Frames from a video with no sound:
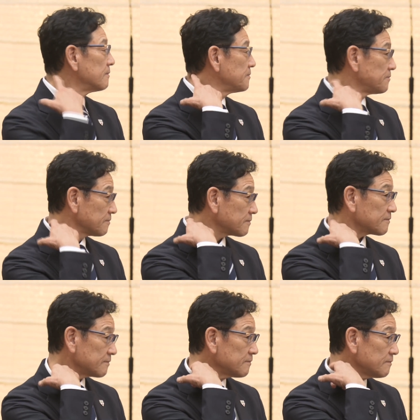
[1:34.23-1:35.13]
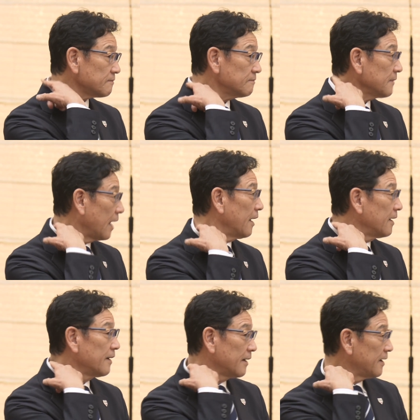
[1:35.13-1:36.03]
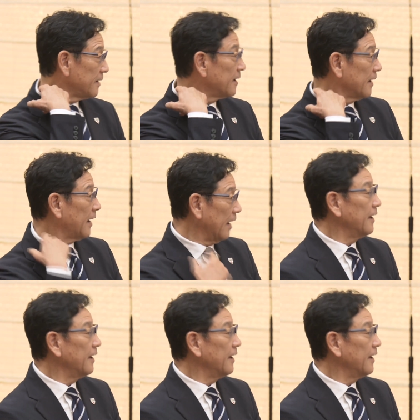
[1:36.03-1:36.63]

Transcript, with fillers: 誰に聞かなかったってなんかいろいろと、はい、